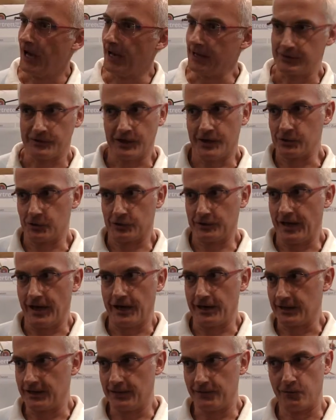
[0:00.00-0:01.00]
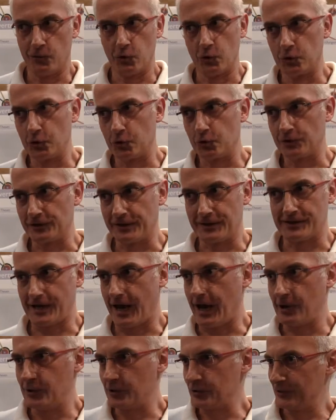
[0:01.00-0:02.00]
Heißt also die eigene Wohnung, das
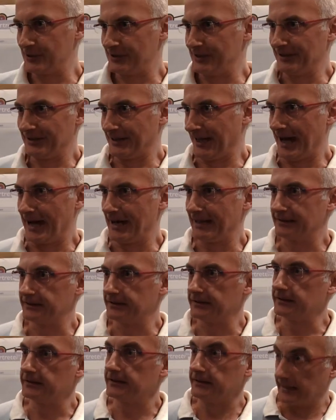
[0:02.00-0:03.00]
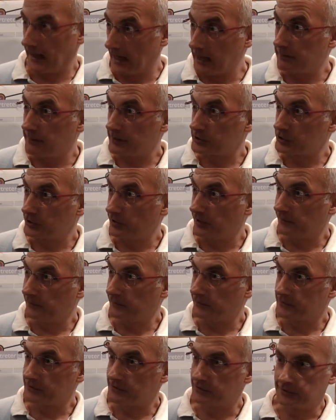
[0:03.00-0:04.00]
Haus, den Garten, die Nachbarschaft,
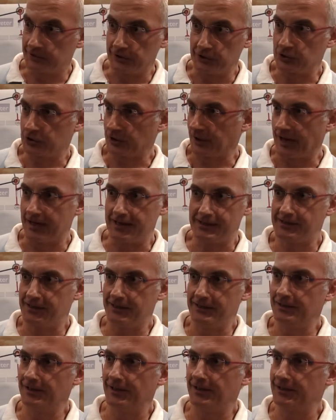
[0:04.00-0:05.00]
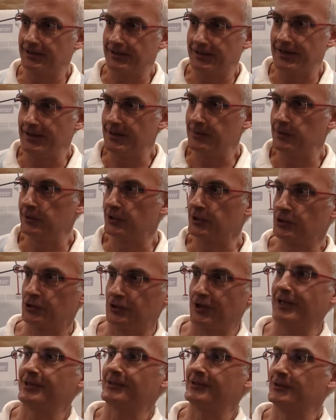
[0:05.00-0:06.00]
die Straße, in der ich lebe, die
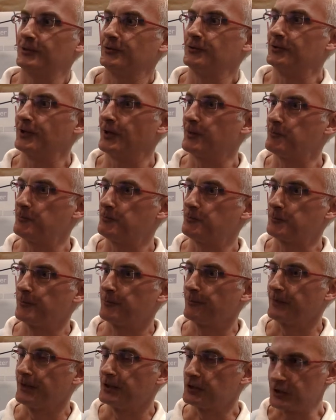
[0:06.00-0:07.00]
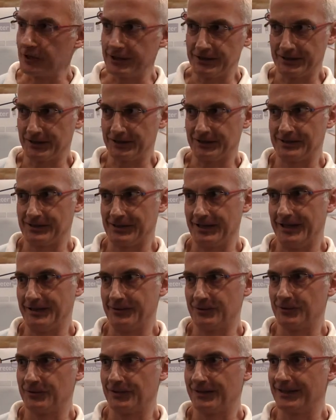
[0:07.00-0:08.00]
Stadt und dann schließlich das
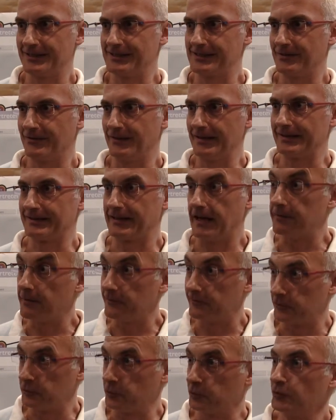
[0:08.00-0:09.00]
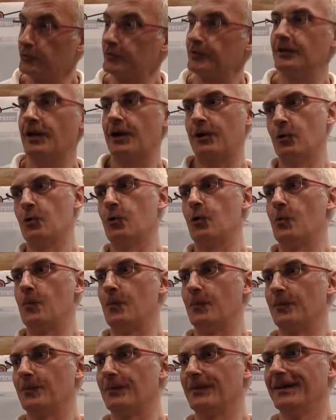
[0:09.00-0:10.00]
Land und die ganze Welt. Aber von unten nach
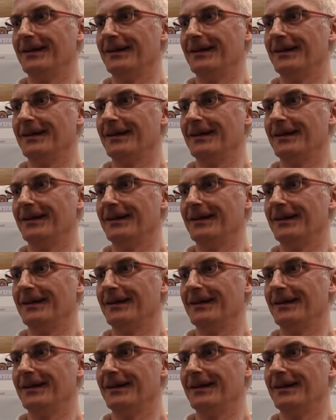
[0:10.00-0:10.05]
oben.